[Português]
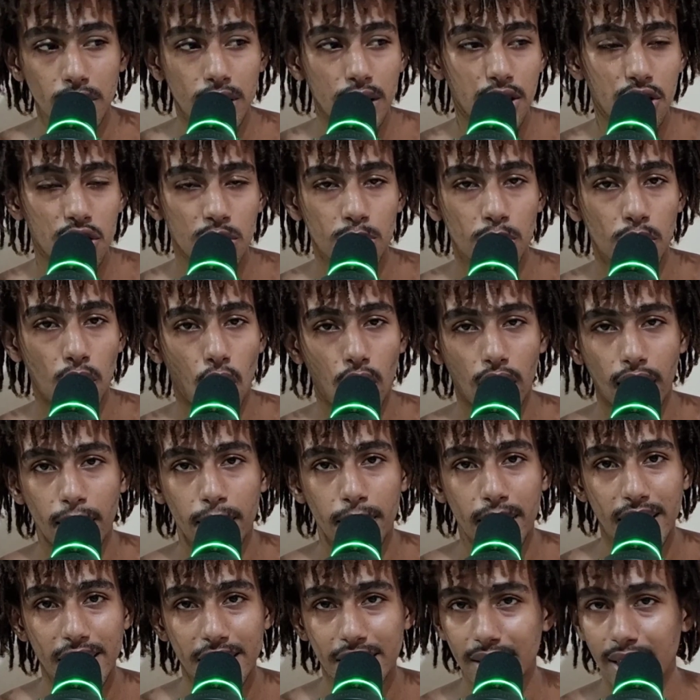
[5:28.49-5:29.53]
E tipo, qualquer
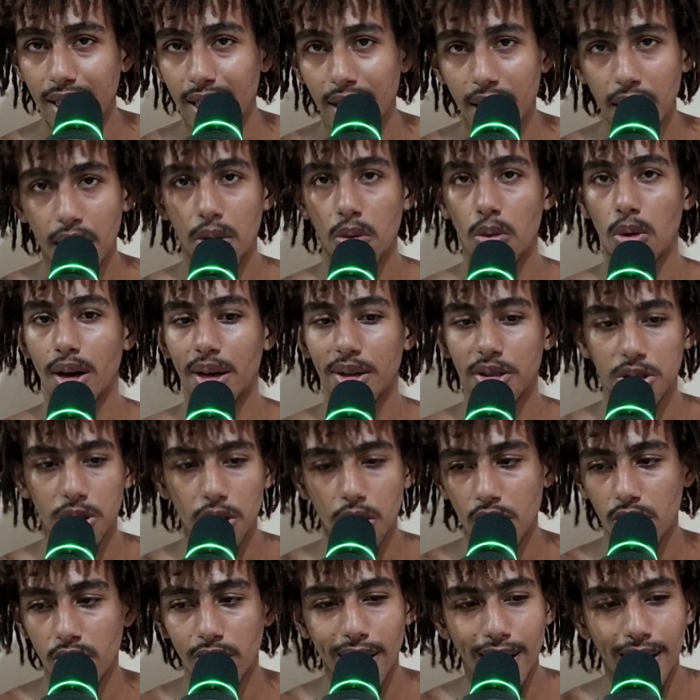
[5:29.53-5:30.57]
besteira, o
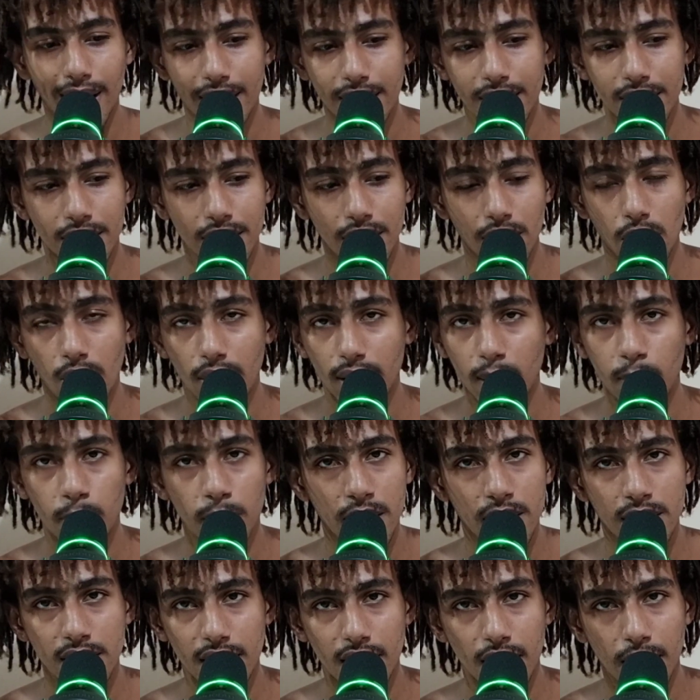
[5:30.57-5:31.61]
cachorro vai latir, qualquer
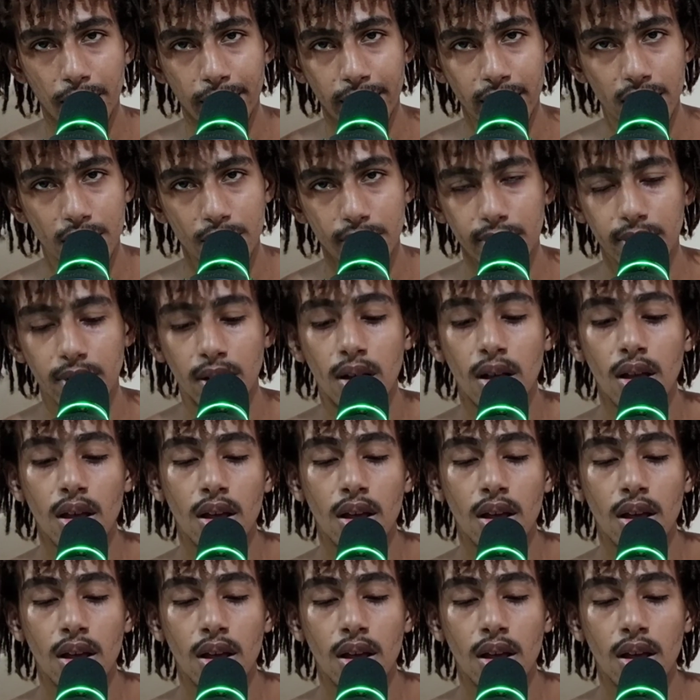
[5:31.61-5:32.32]
besteira mesmo.